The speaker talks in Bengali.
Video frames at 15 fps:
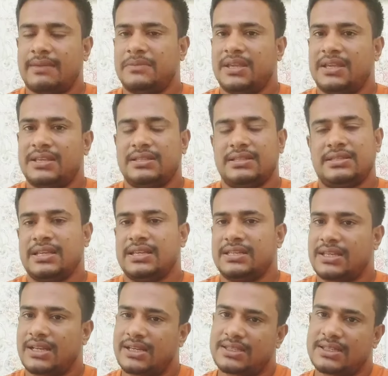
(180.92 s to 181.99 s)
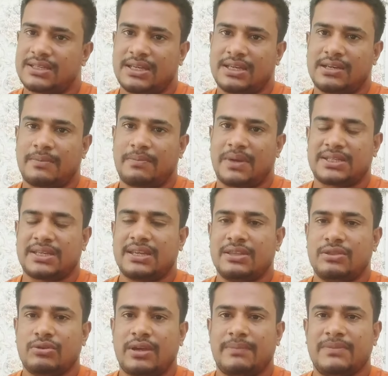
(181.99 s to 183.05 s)
আপনি যে ইশারা আছে সেইটার পাশেই
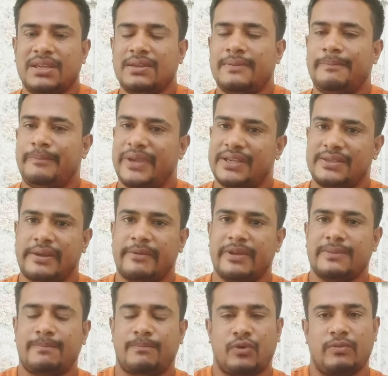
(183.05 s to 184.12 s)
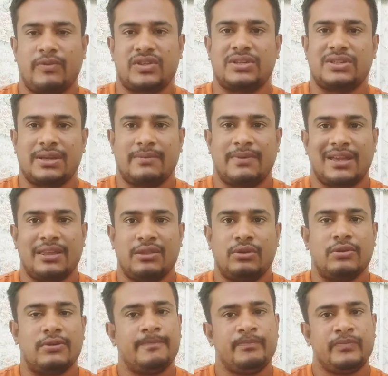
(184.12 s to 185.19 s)
কিন্তু আপনি পেয়ে যাবেন প্রবাসী সেবা কেন্দ্র
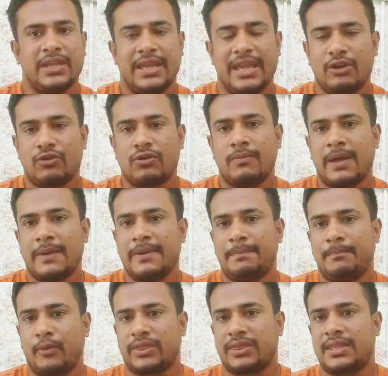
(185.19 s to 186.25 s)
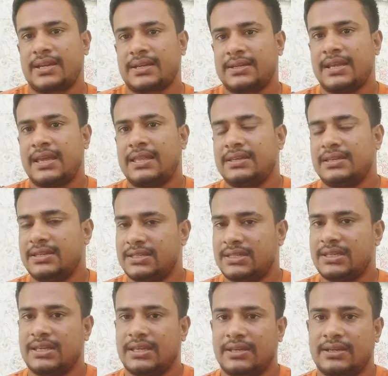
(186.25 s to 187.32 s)
এরকমভাবে প্রত্যেকটা
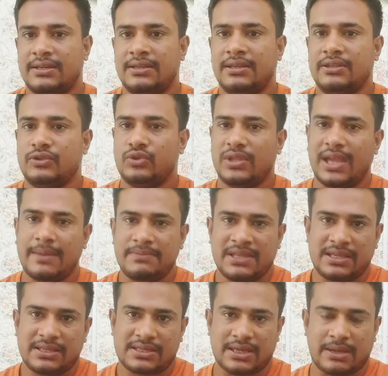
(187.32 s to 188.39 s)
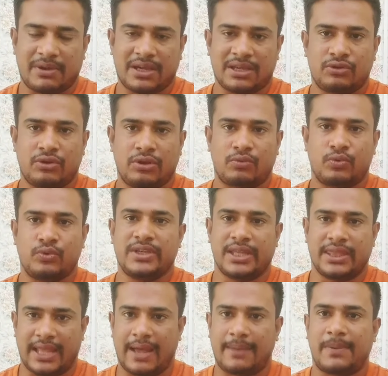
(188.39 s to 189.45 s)
ডিস্ট্রিক্টের যদি আপনি সেবা কেন্দ্র খুঁজে
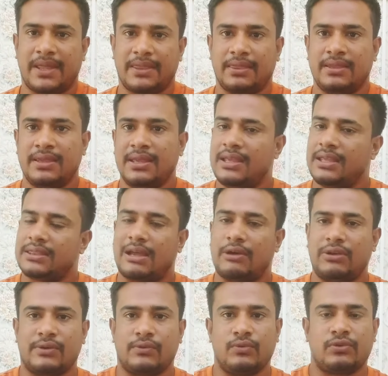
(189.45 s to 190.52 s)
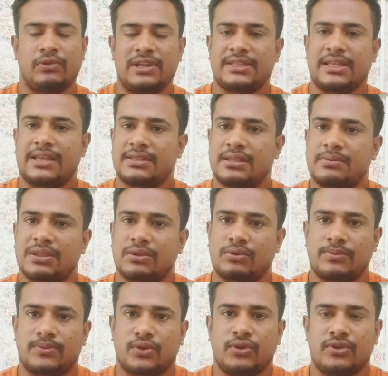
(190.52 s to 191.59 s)
না পান তাহলে গুগলে সার্চ দেবেন
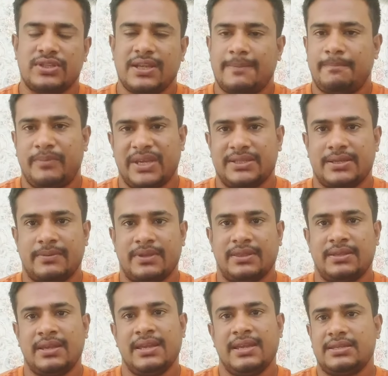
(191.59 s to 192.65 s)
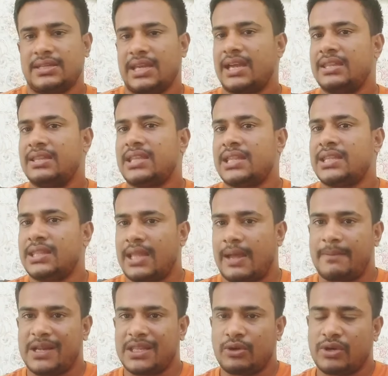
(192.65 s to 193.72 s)
খুব সহজে পেয়ে যাবেন সেখানে তাদের
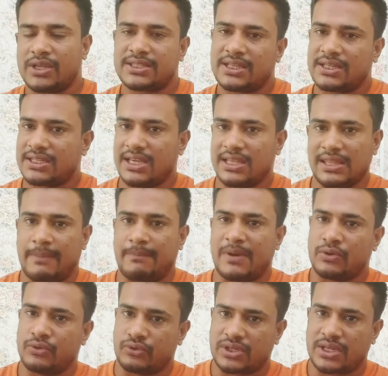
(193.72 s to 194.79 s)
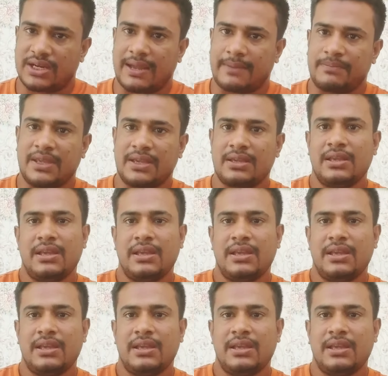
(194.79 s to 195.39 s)
নাম্বার দেওয়া আছে সেই নাম্বার অনুসারে আপনি